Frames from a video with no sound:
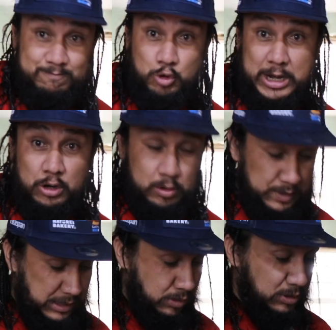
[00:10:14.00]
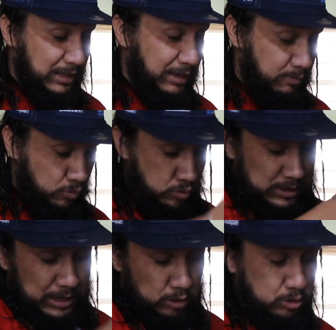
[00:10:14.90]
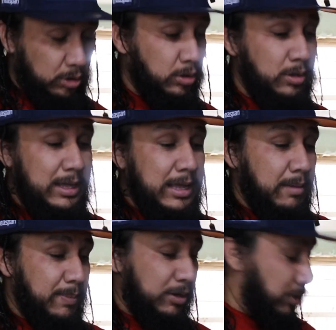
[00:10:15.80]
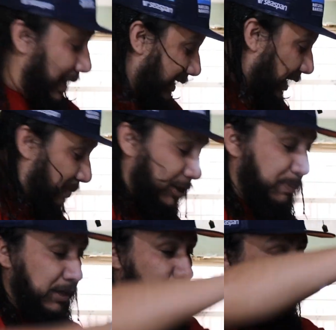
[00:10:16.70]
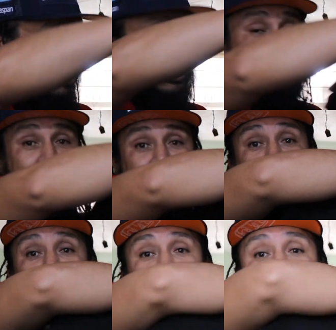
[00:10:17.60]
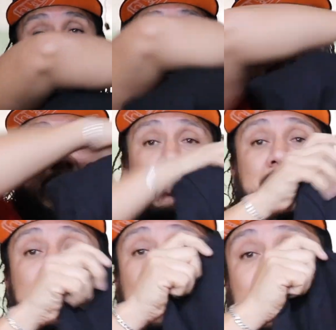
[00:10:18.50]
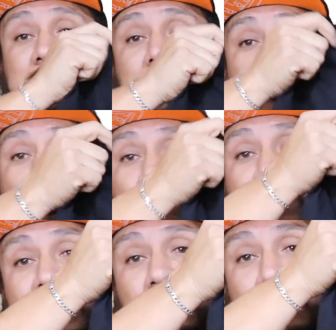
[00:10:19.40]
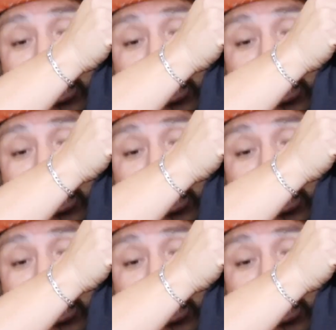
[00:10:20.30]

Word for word: muy largo el video, sería muy largo todo. Pero aquí hay más pedidos de otras banditas que también hicieron su pedido